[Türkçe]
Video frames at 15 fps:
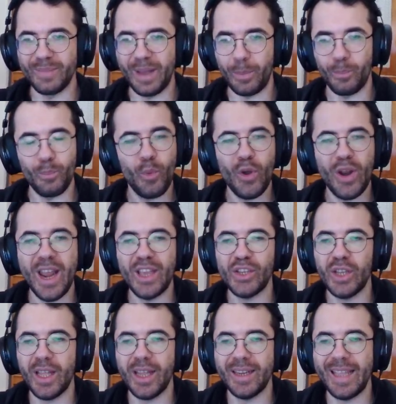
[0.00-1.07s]
bak böyle
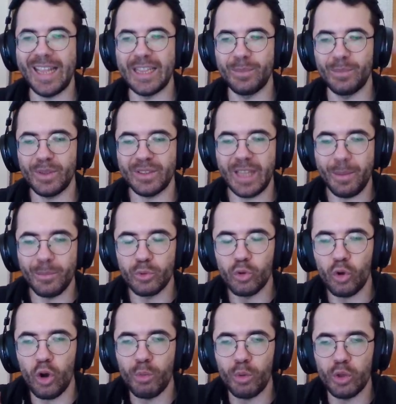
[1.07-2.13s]
eşyalar geldi mi tam
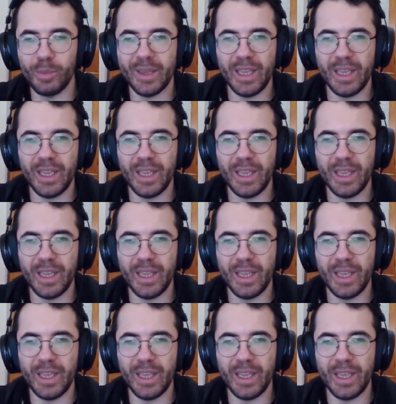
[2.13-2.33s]
troll moduma